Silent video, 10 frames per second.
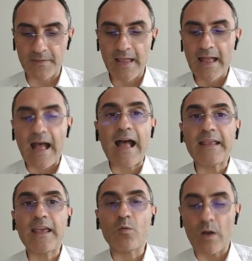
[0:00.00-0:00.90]

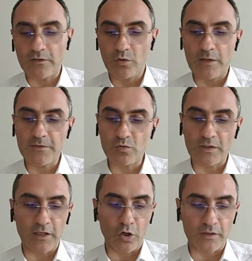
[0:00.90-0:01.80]
Anche quando le misure
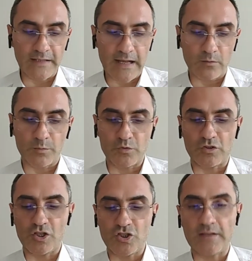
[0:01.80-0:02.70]
di lockdown più
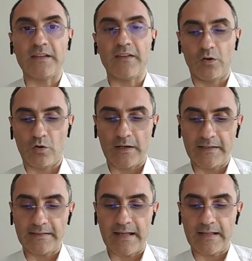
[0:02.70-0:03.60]
stringenti vengono
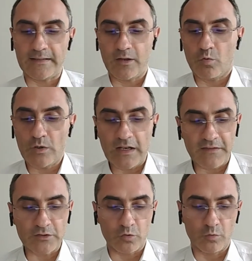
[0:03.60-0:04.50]
allentate, un
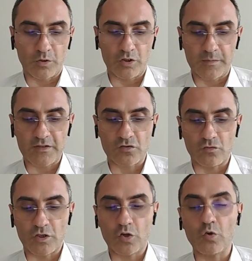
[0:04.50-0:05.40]
elevato numero di
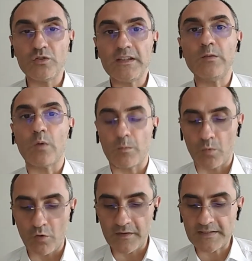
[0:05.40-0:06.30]
persone continua a
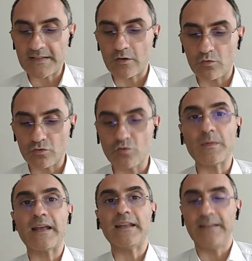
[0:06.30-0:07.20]
muoversi e a
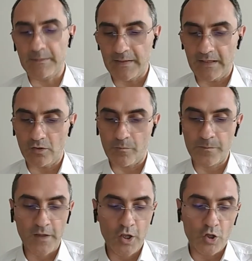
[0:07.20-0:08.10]
consumare di meno.
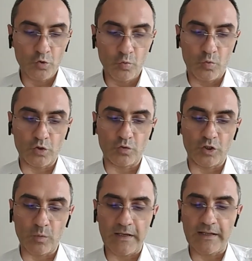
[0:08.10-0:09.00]
Dunque tutti
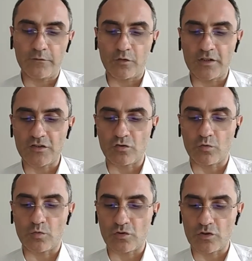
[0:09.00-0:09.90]
quelli che forniscono
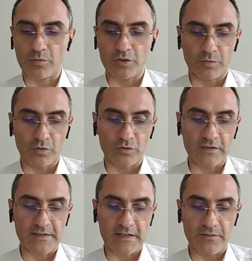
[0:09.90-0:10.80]
questo tipo di prodotti e
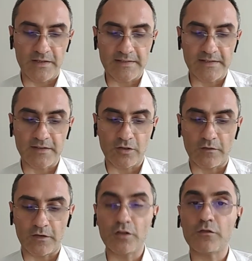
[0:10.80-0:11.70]
servizi si
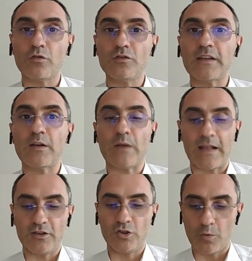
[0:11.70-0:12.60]
trovano di fronte a
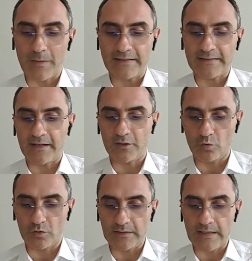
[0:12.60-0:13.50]
una domanda
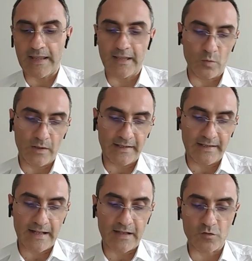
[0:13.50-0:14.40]
ridotta e in qualche
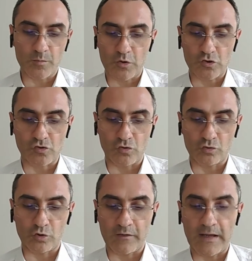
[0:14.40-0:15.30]
caso possono
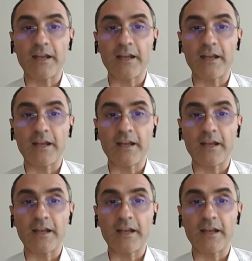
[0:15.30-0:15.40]
trovare